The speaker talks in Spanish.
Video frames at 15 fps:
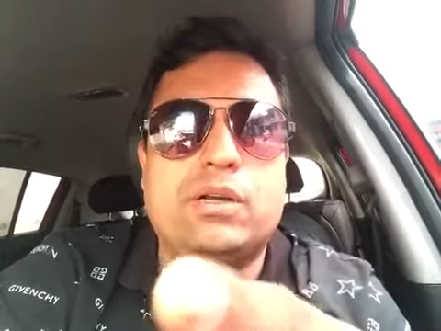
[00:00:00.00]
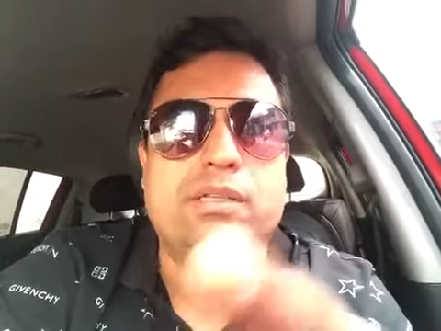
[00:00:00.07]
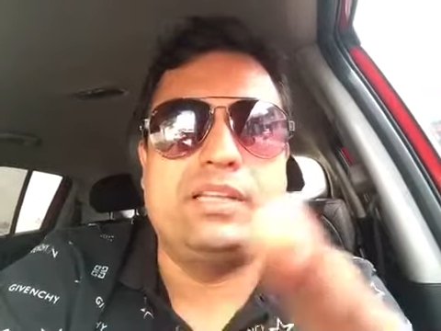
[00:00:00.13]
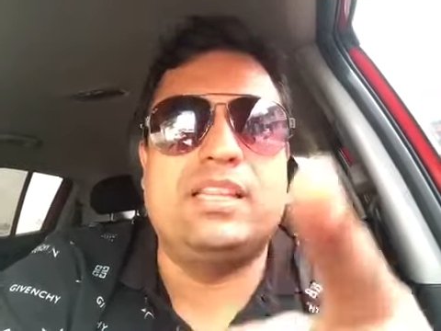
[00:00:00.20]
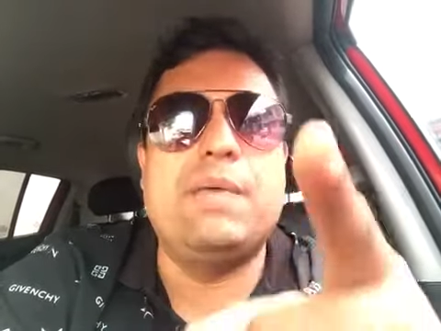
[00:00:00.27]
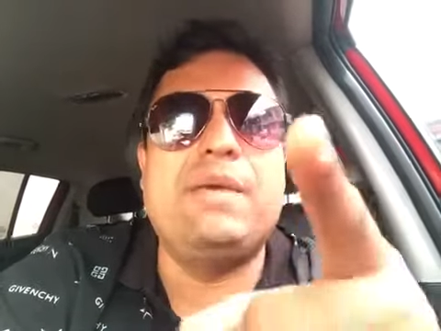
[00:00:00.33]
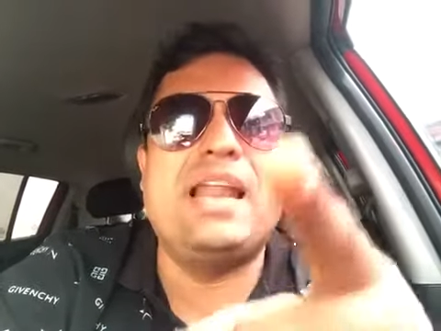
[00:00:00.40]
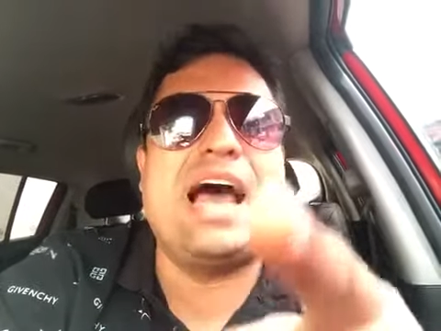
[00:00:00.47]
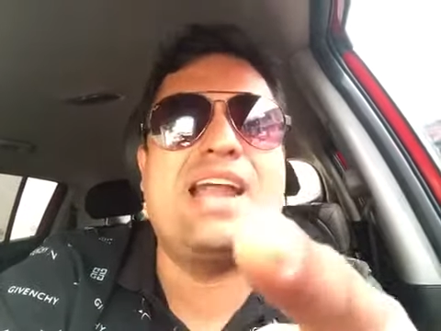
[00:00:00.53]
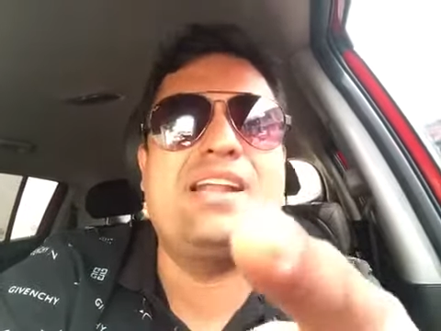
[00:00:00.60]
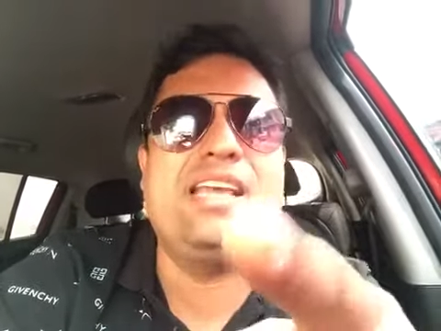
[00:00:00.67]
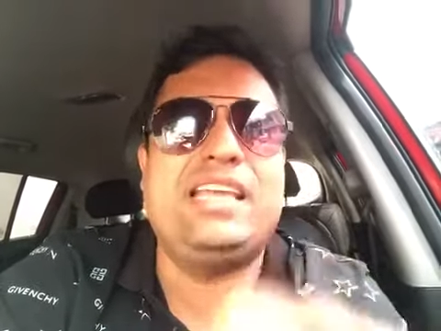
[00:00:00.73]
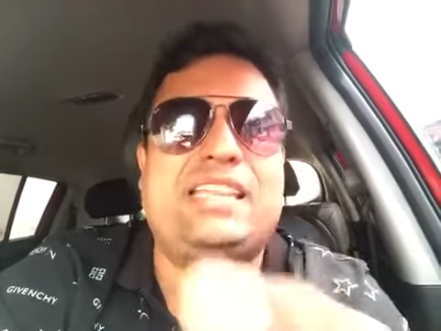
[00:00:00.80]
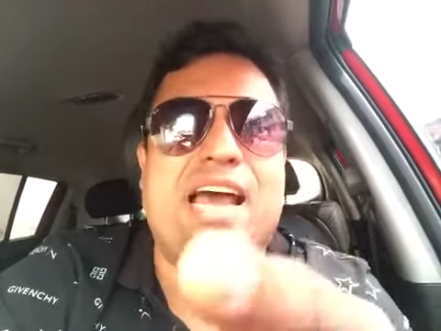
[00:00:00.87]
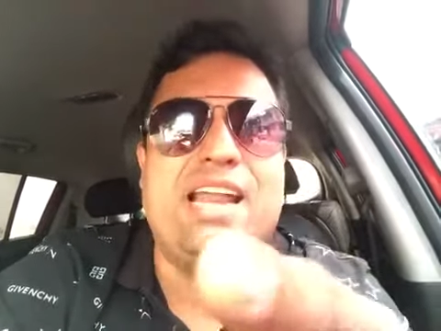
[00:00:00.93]
Desde
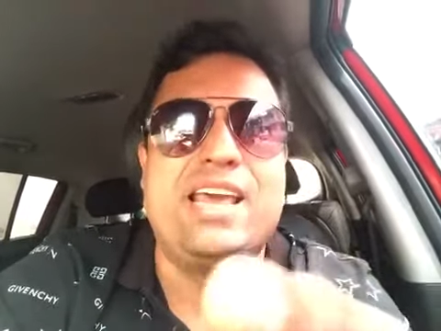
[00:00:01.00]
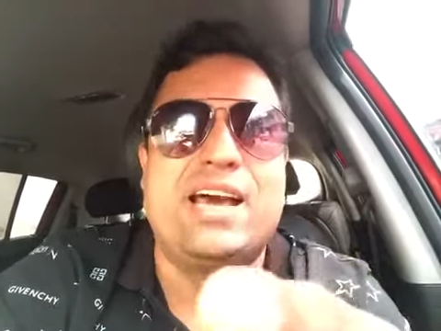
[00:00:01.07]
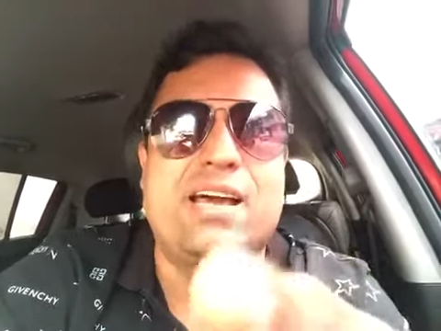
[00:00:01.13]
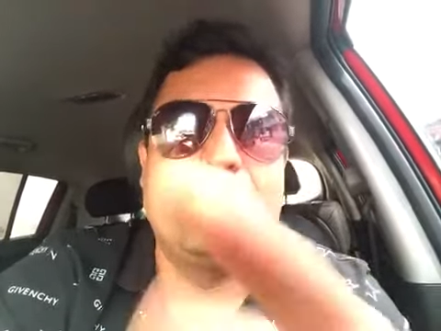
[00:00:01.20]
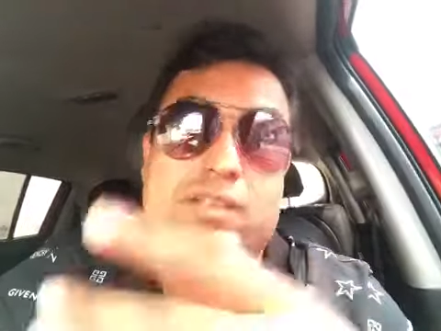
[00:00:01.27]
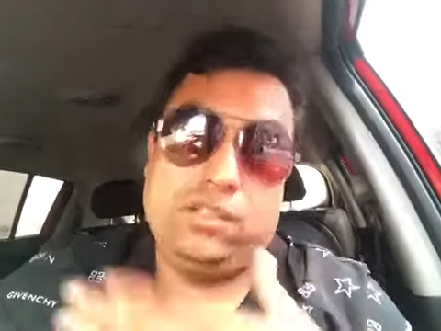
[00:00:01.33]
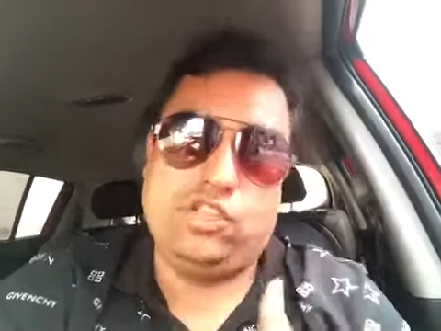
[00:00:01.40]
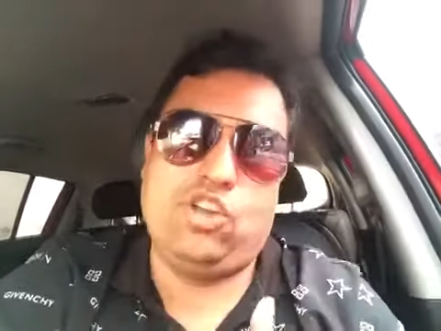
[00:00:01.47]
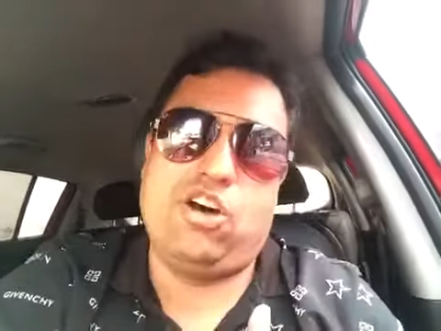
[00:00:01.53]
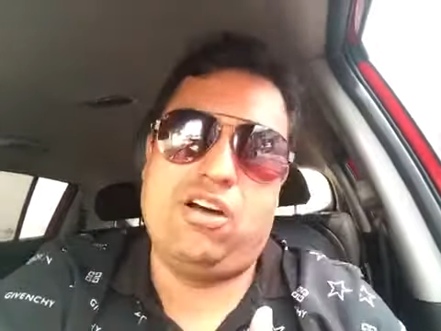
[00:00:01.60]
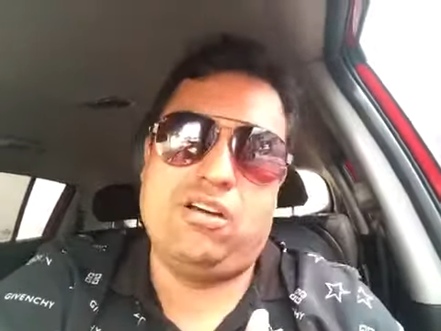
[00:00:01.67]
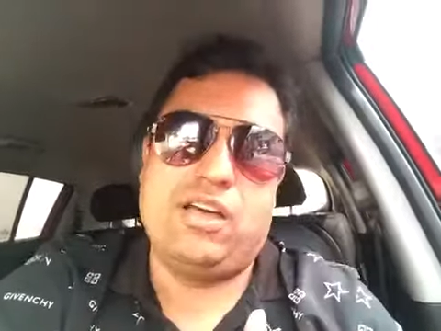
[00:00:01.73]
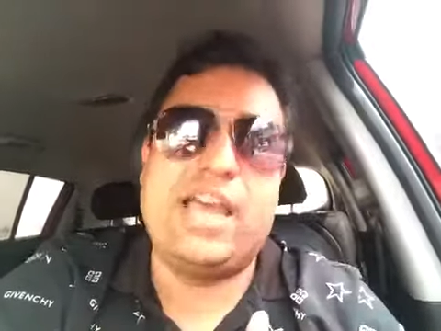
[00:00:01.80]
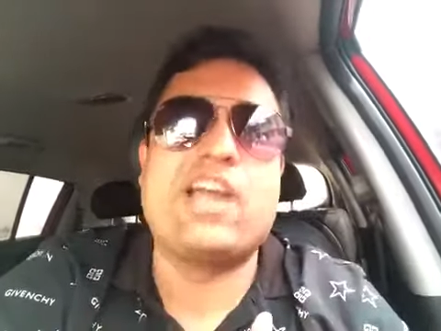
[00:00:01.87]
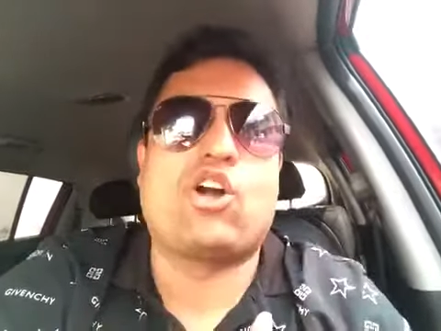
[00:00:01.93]
Milán, Italia. Yo
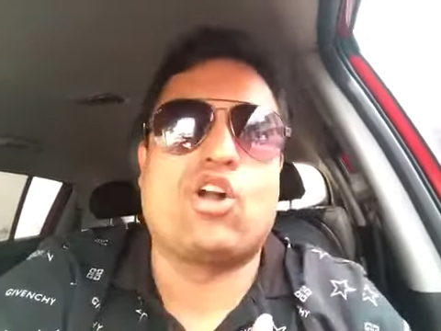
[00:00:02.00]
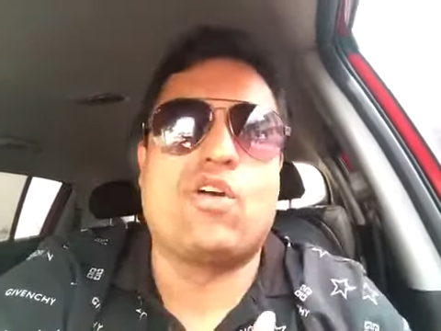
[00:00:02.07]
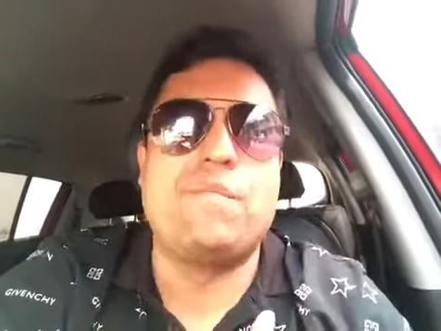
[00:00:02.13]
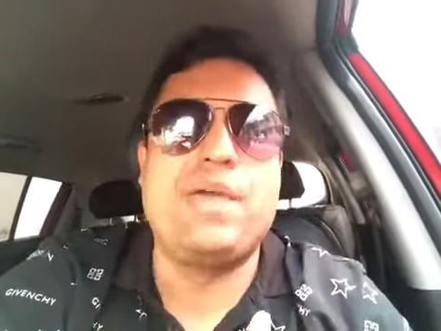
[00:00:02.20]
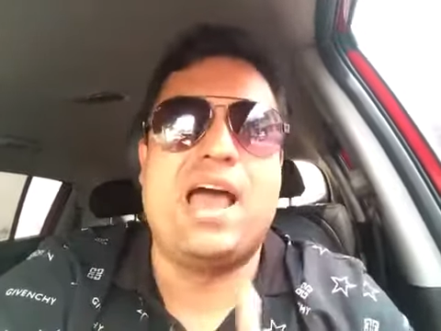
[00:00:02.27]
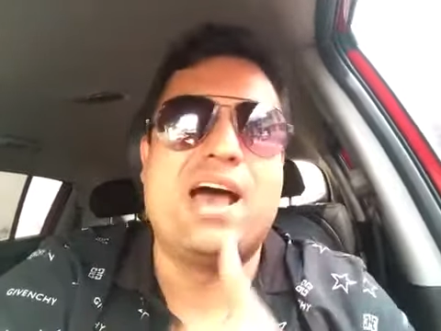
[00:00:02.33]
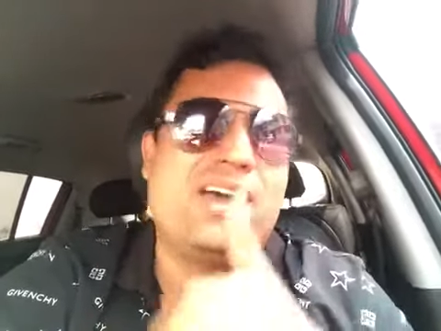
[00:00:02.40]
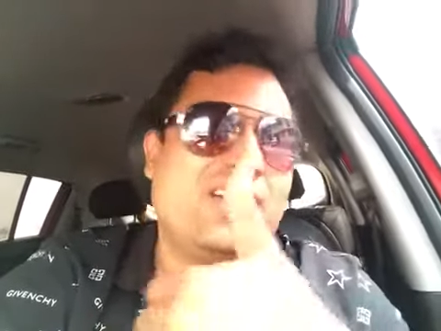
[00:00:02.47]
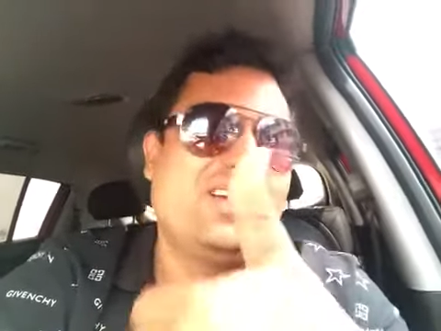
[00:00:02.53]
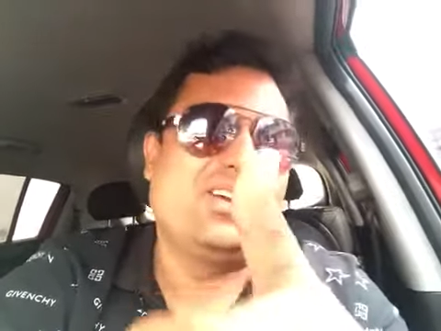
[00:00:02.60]
en Colombia.